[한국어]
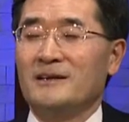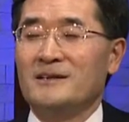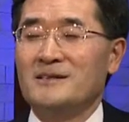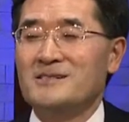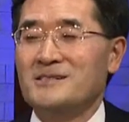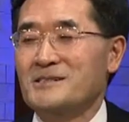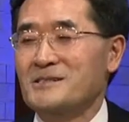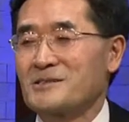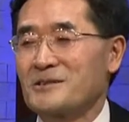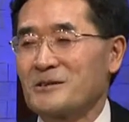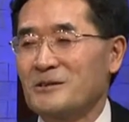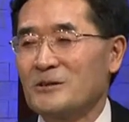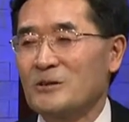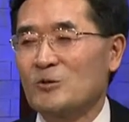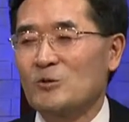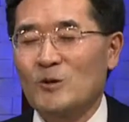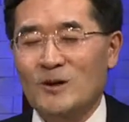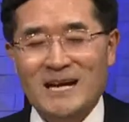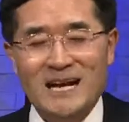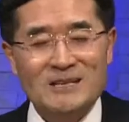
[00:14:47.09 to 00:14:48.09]
스스로를
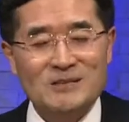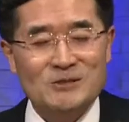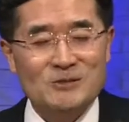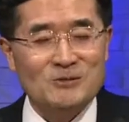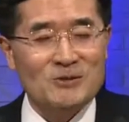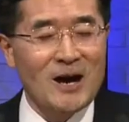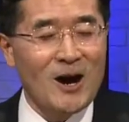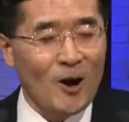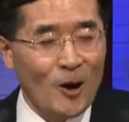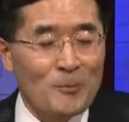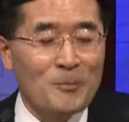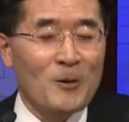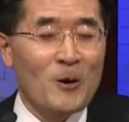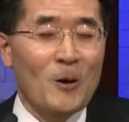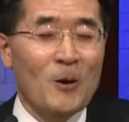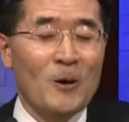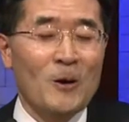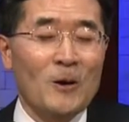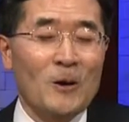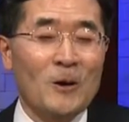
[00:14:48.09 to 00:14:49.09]
구원할 수가
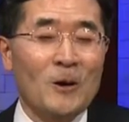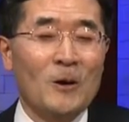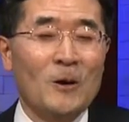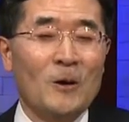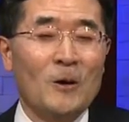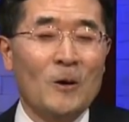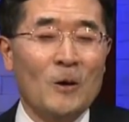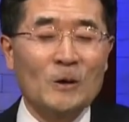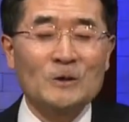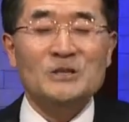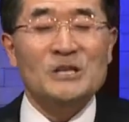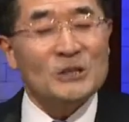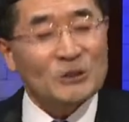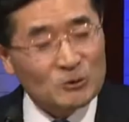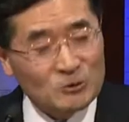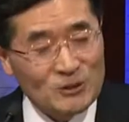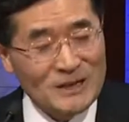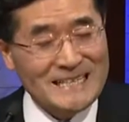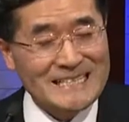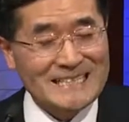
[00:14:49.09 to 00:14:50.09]
없고 오직
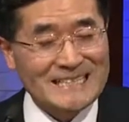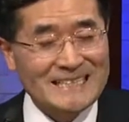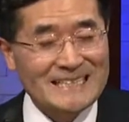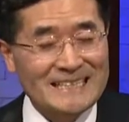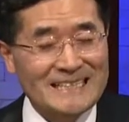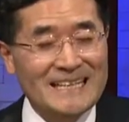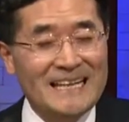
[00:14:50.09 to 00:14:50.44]
구원은